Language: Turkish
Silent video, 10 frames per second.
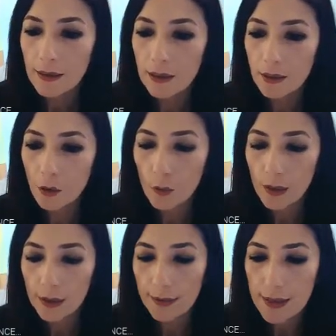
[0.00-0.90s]
İlk
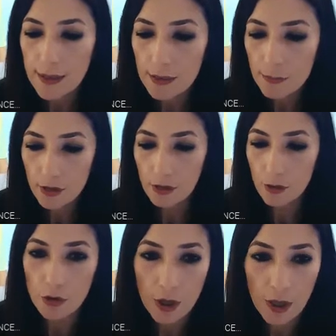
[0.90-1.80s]
online dersimize
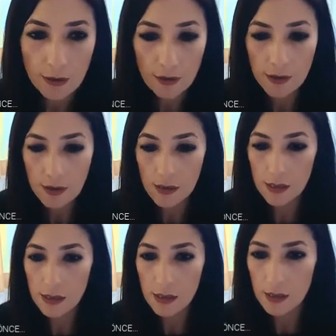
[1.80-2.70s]
hoş geldiniz.
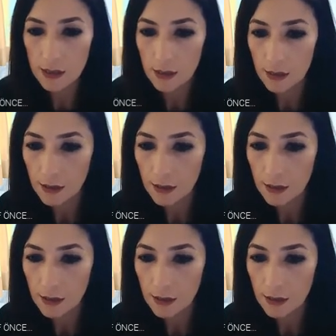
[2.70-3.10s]
Nasılsınız?